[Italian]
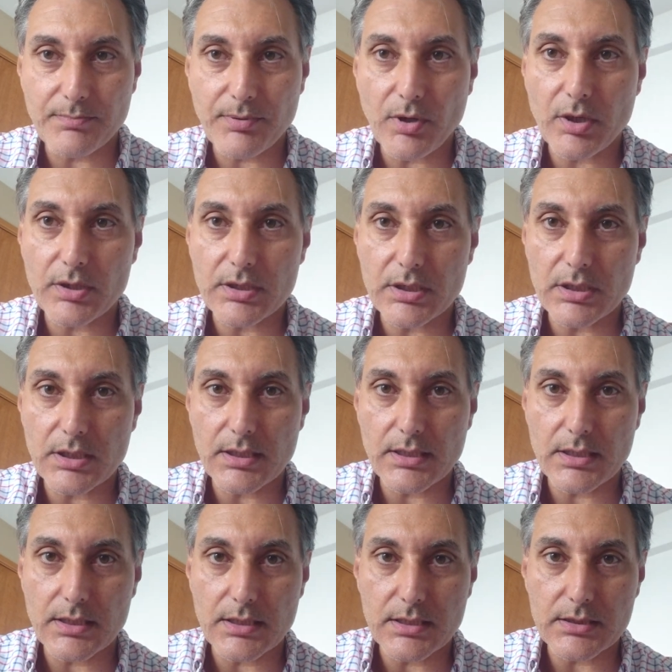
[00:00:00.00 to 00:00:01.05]
poi
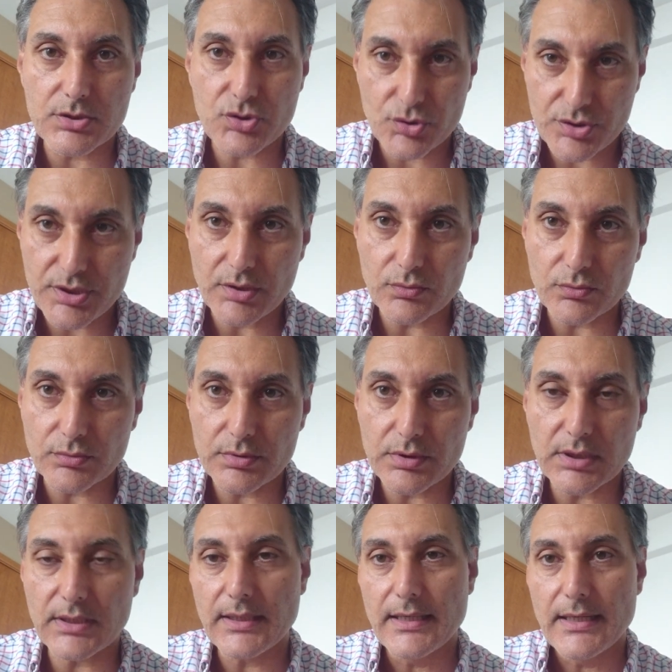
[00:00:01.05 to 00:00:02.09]
eh,
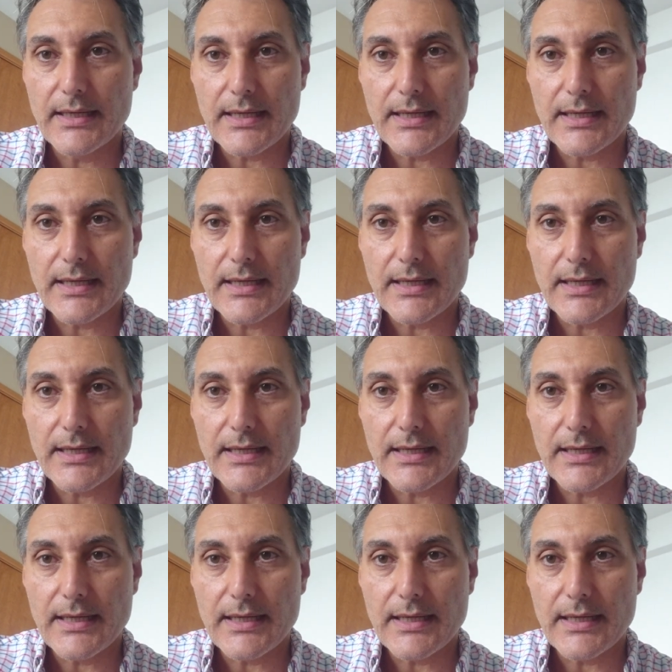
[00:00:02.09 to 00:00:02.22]
sostenuti